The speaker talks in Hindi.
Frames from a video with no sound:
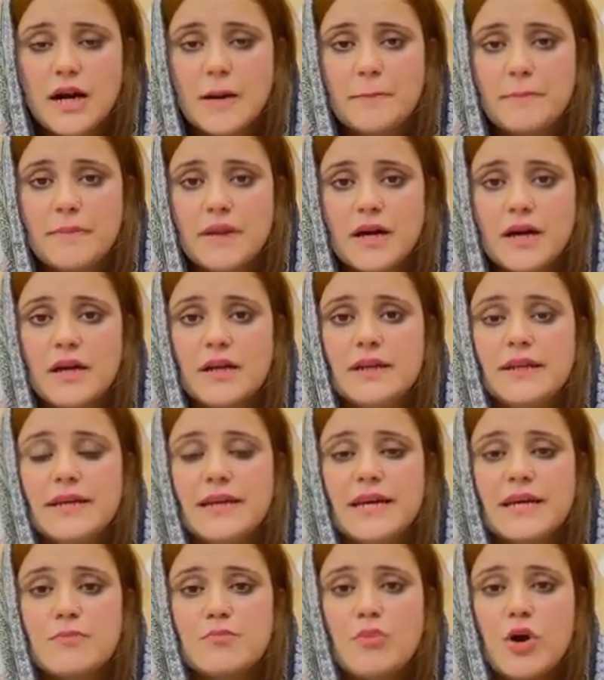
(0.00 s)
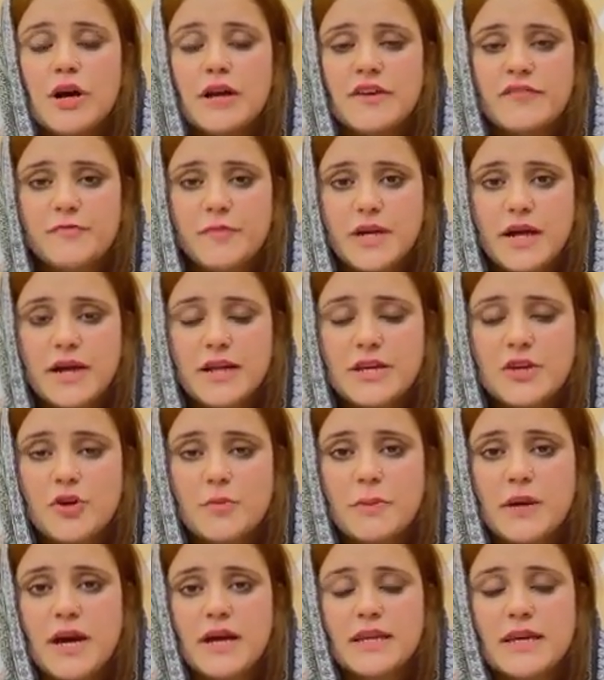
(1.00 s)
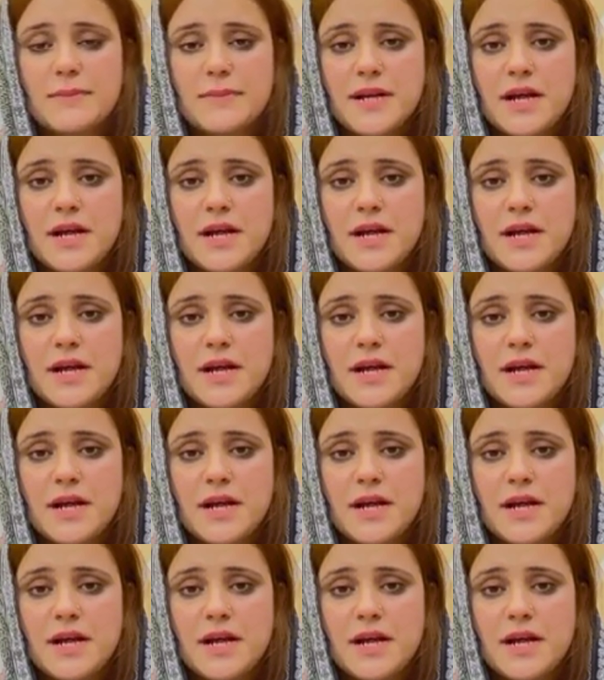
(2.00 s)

अपना लिए एक मौकफ बनाने की और बयानिया